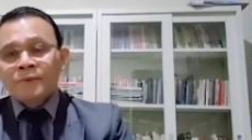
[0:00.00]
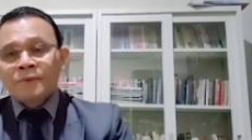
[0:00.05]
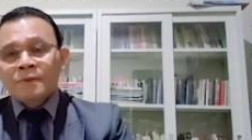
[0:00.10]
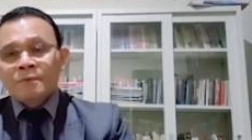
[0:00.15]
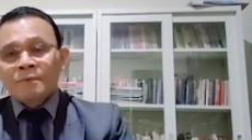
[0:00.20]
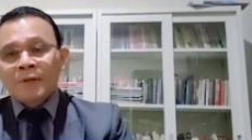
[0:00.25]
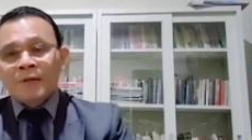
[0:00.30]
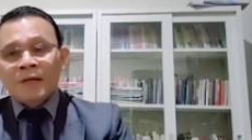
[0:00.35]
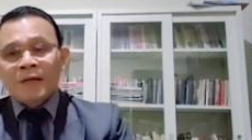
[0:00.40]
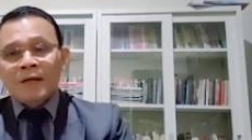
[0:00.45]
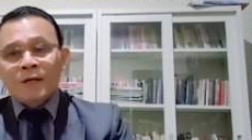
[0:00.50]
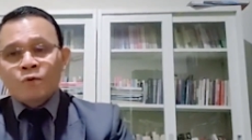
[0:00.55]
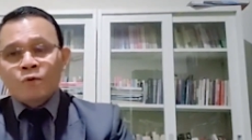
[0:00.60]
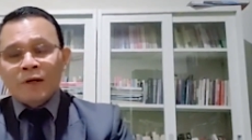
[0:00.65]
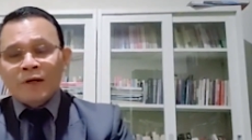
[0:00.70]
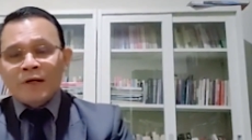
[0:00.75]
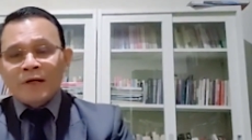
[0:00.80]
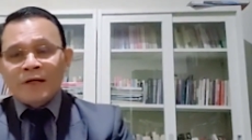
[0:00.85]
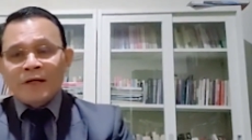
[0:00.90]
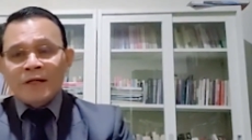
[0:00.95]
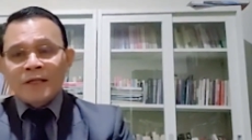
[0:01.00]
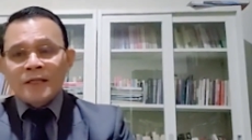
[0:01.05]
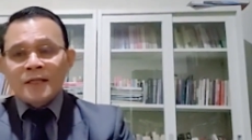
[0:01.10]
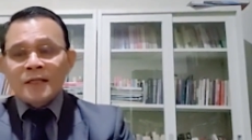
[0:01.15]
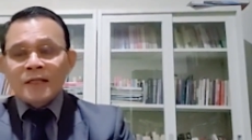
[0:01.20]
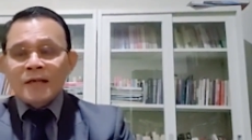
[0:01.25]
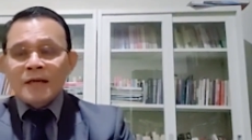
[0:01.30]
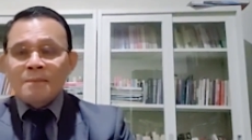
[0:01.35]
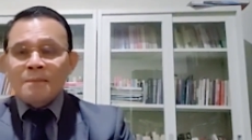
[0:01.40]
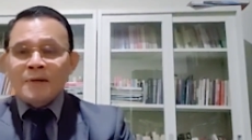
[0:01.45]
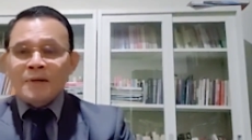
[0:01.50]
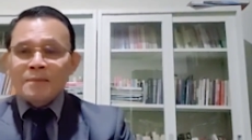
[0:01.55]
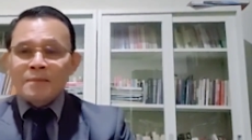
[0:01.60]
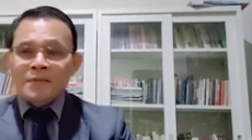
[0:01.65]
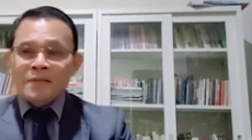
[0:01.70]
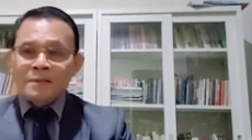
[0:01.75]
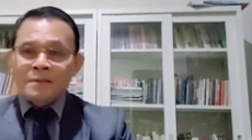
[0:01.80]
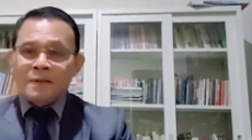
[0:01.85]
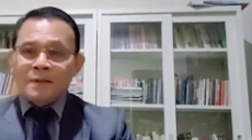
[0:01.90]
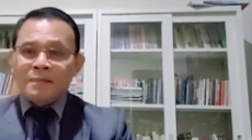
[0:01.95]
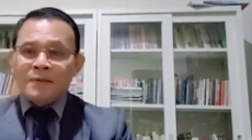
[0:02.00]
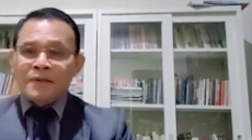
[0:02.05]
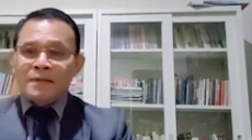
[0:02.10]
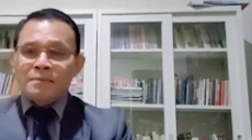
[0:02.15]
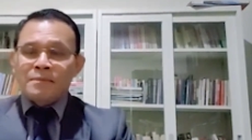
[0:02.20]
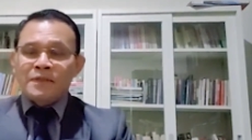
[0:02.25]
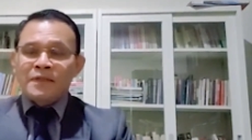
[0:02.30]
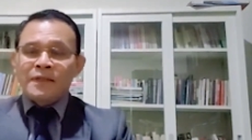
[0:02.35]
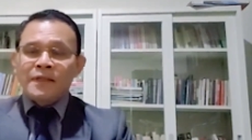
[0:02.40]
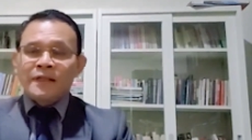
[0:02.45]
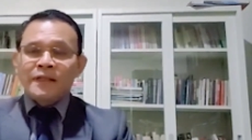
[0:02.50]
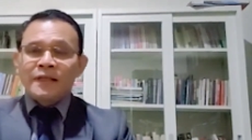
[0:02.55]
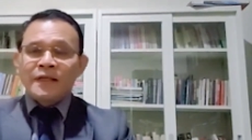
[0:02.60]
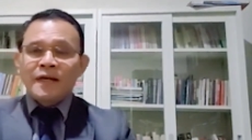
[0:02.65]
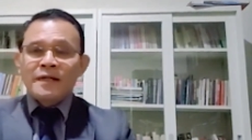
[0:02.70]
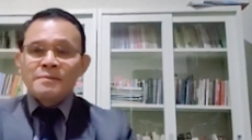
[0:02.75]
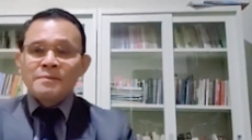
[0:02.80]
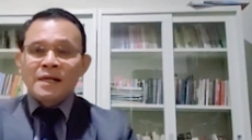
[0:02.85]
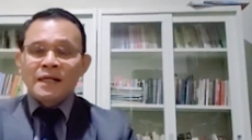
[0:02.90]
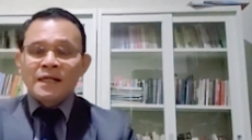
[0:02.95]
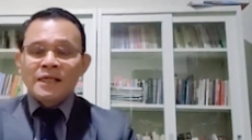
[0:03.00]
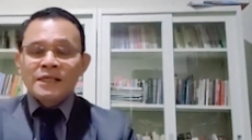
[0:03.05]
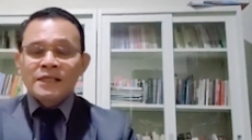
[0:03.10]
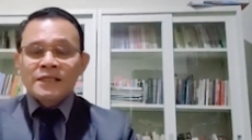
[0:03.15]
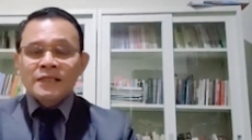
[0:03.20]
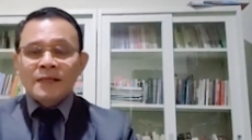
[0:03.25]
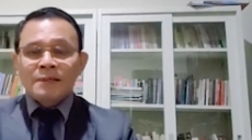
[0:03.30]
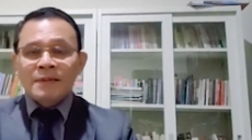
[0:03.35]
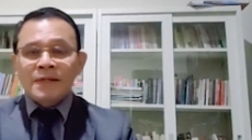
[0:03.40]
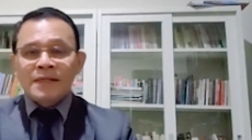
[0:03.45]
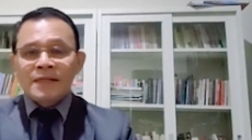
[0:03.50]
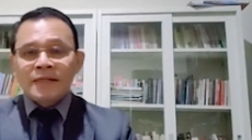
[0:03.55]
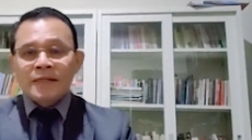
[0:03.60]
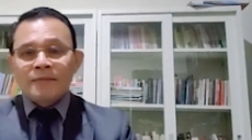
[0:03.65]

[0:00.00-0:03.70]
Perilaku anak-anak kegelapan menyebabkan penderitaan bagi sesamanya.